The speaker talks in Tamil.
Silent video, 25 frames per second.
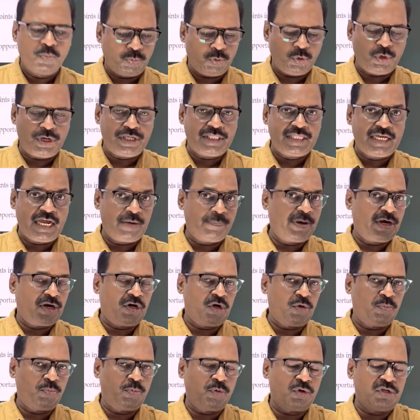புரியுதான்னு
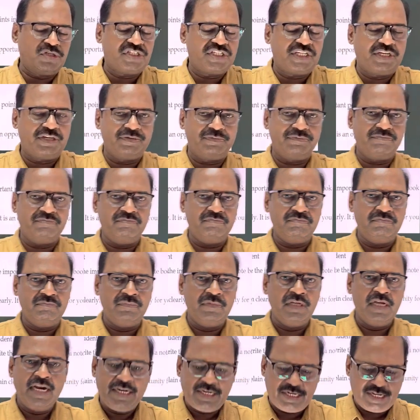பார்க்கணும் புரிஞ்சுக்கணும்
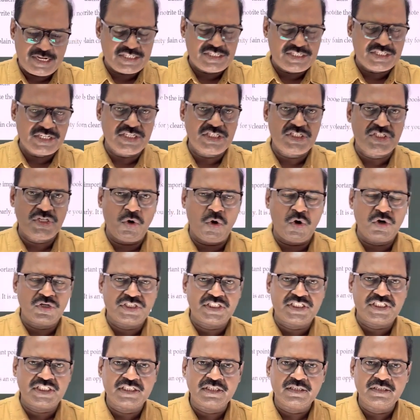டீச்சர்ஸ்
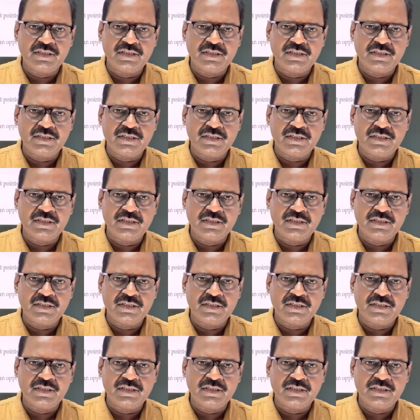நோட்ஸ்